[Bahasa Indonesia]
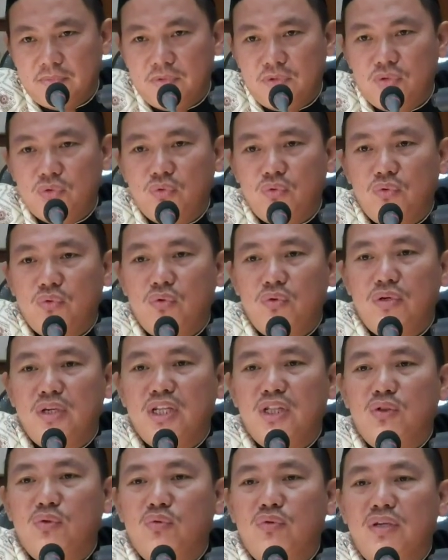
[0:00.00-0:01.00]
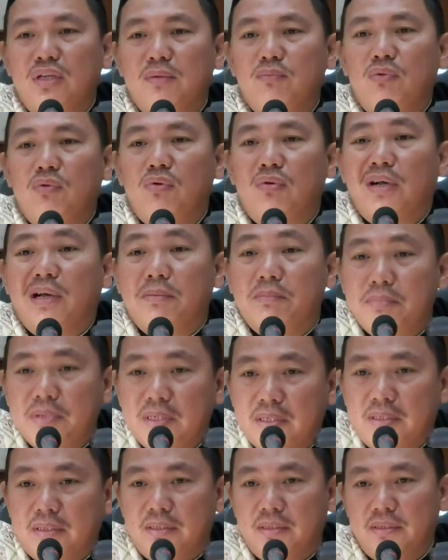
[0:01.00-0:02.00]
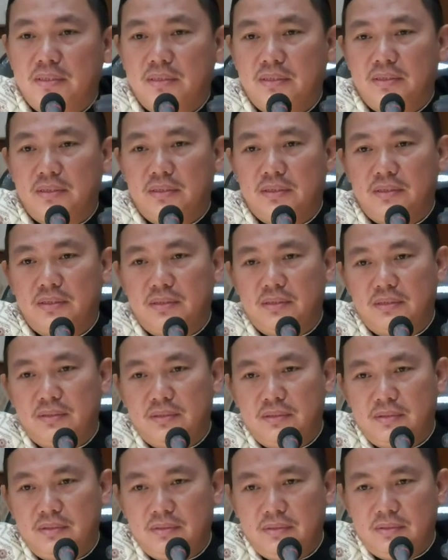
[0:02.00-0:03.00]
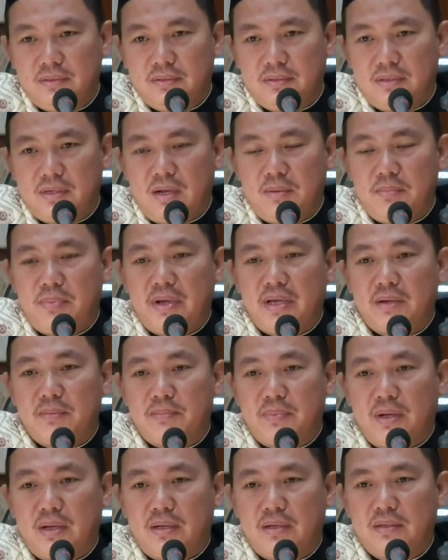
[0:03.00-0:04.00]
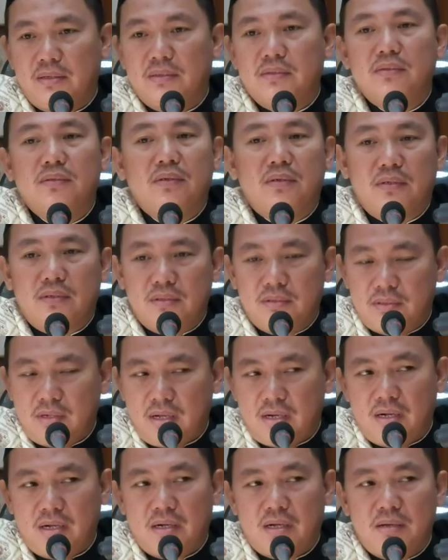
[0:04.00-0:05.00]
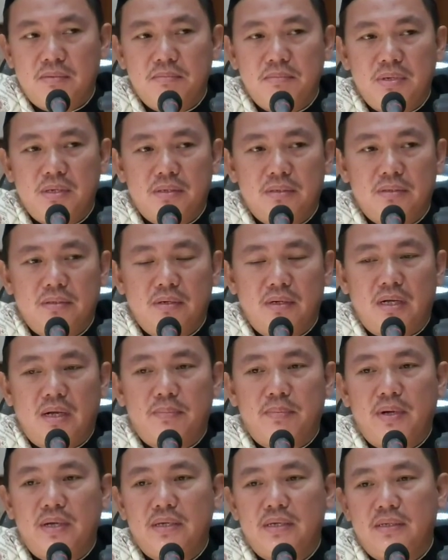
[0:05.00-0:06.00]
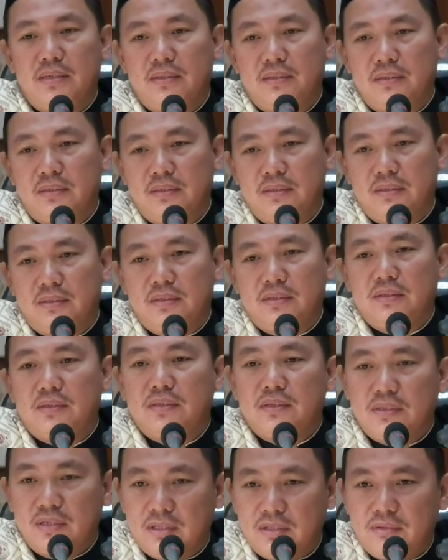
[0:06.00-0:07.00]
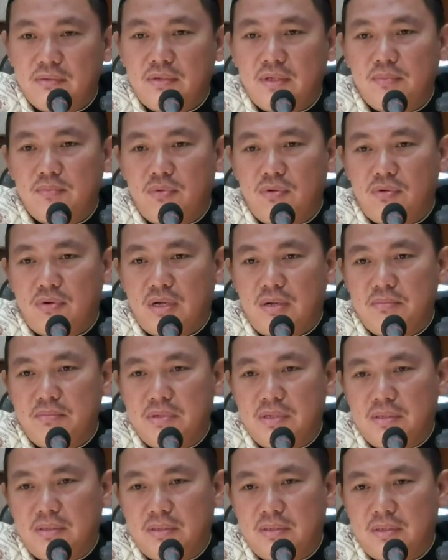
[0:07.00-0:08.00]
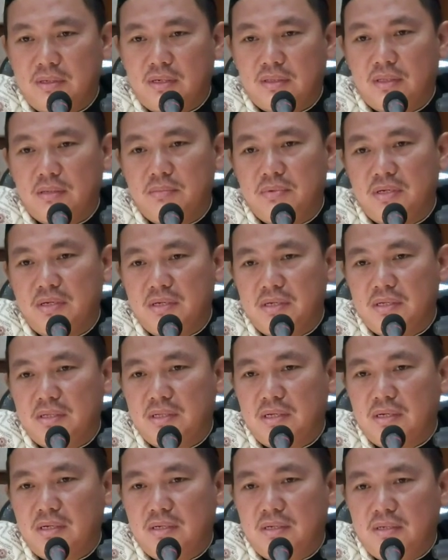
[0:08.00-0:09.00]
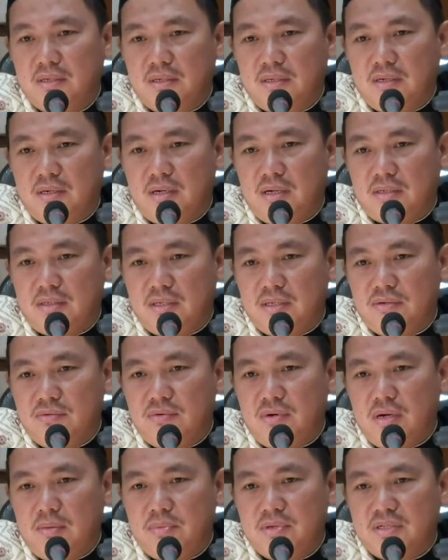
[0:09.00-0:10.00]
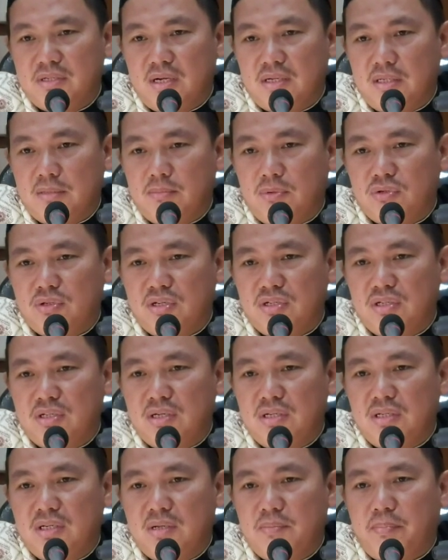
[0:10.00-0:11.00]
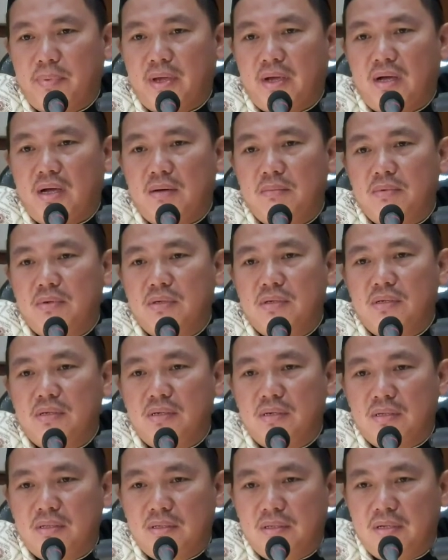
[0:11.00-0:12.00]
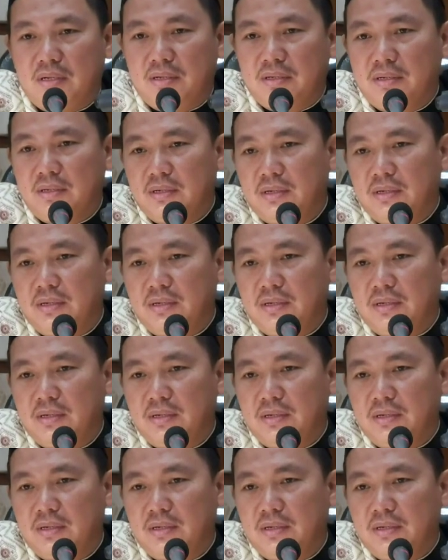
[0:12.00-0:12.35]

suruh ngitungin bulu kambing ngapain pak kandang kambing ngapain ngitungin bulu kambing kata bini kita laki gua abis ngaji musajidan jadi PA begini katanya